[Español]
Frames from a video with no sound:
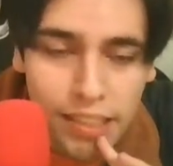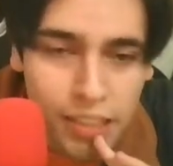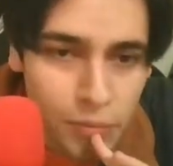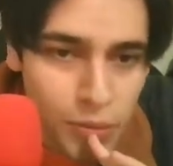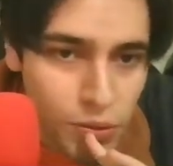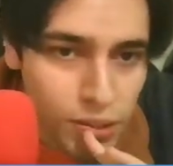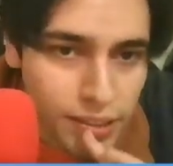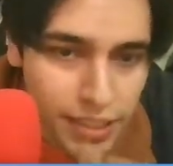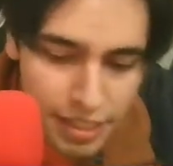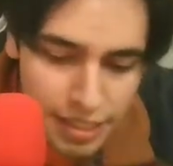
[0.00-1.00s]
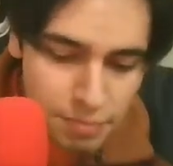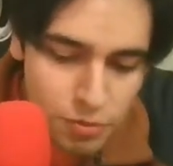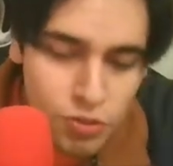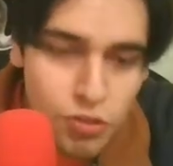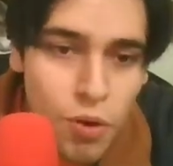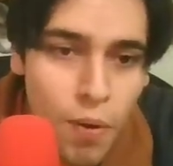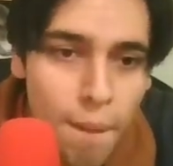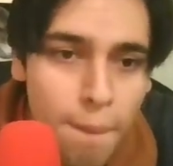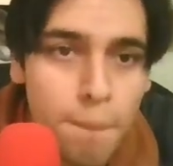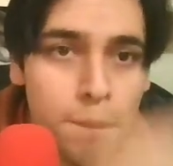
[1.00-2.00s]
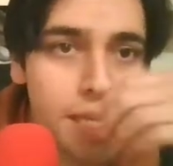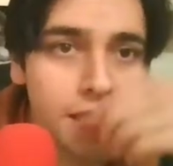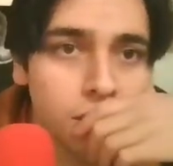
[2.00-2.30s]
mejores que hemos visto.